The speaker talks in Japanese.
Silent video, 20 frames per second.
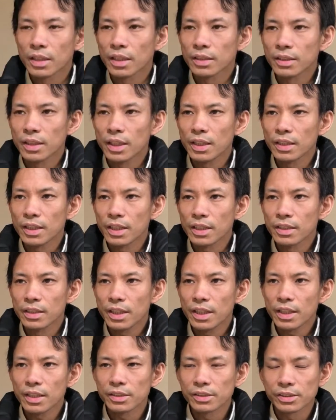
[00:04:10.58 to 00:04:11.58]
立てない
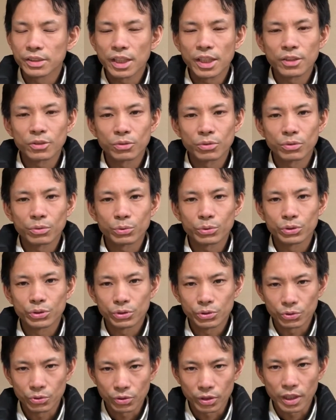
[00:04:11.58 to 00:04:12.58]
でスタート
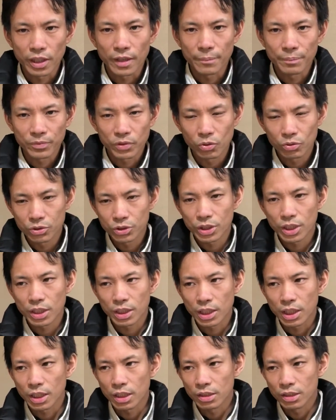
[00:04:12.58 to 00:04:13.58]
するのか、どち
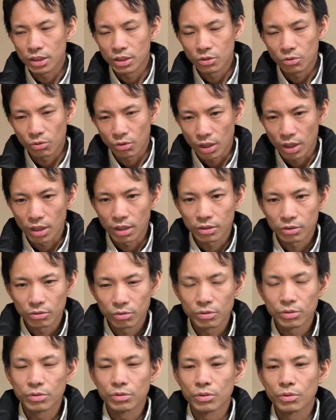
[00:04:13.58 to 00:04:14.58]
らがいいのか
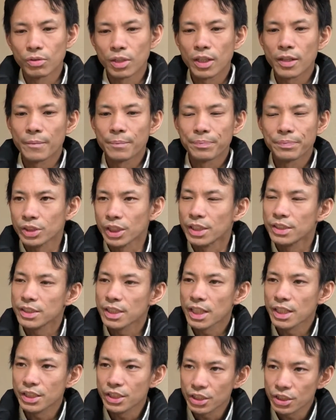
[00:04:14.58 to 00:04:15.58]
というのは潜
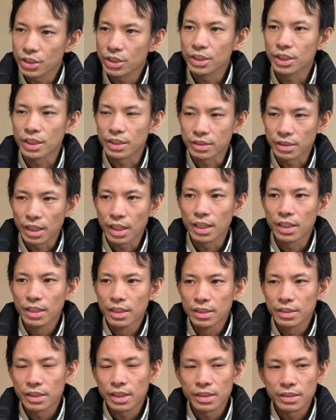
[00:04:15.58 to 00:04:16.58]
在意識ですね。
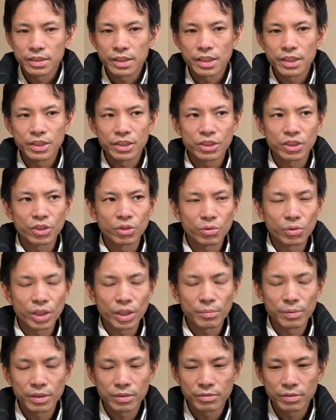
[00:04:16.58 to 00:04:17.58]
潜在意識の
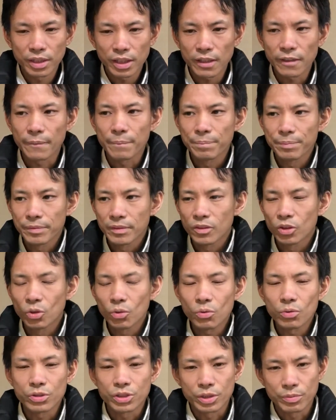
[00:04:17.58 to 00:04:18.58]
レベルで
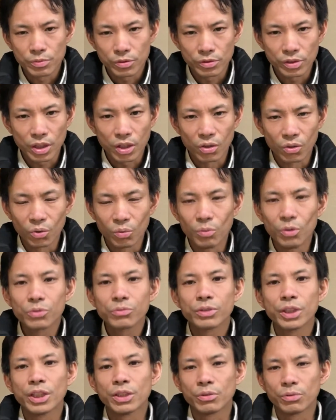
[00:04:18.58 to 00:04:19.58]
どう自分が
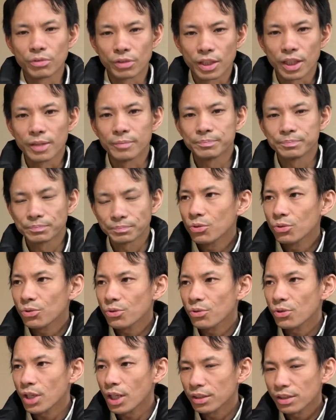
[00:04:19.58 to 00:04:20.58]
思っているのか。こ
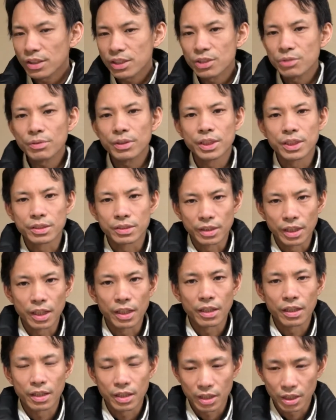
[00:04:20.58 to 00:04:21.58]
の話はです
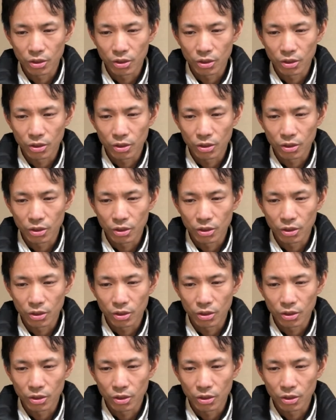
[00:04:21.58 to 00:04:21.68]
ね、